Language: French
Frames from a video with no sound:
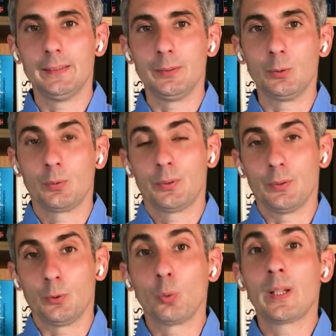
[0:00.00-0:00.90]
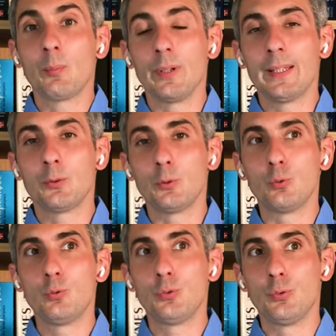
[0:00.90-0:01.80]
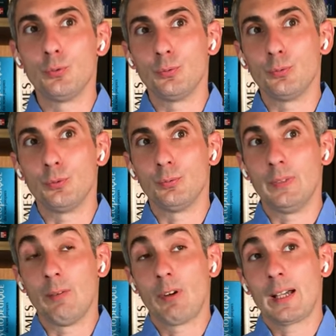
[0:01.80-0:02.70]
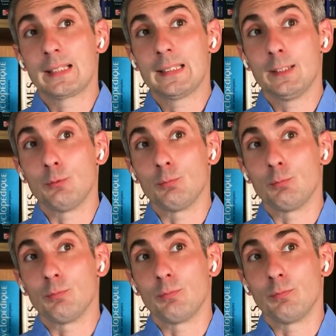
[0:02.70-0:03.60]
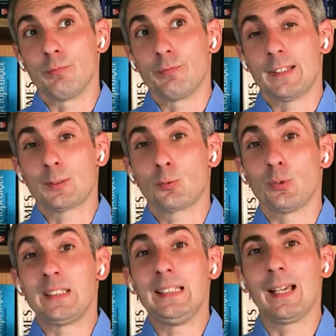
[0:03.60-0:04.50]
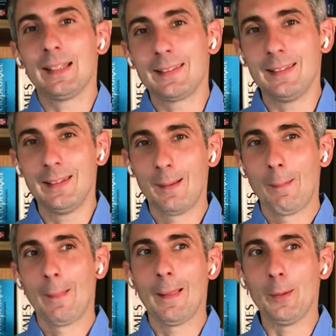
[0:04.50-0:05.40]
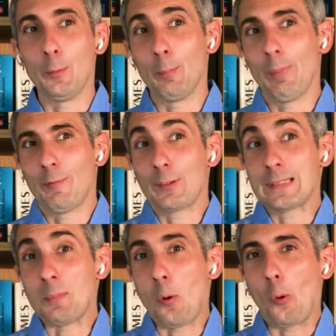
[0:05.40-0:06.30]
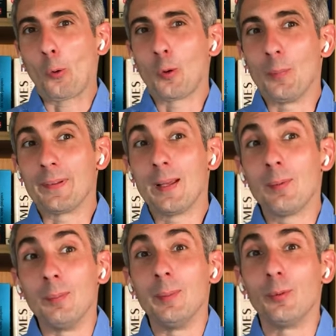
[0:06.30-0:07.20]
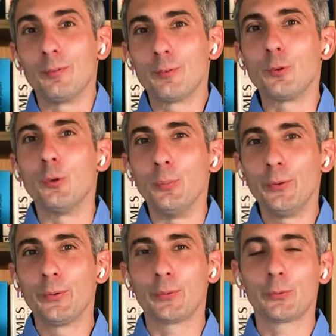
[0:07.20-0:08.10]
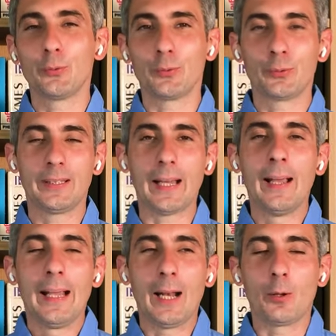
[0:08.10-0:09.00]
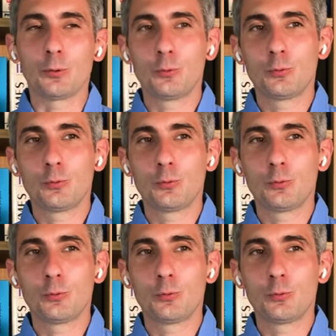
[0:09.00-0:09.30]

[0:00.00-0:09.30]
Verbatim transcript: donc, donc un moyen du coup d'avoir accès à une façon de s'hydrater euh, pas forcément recommandable, mais bon, faute de mieux en, tous les cas. Alors du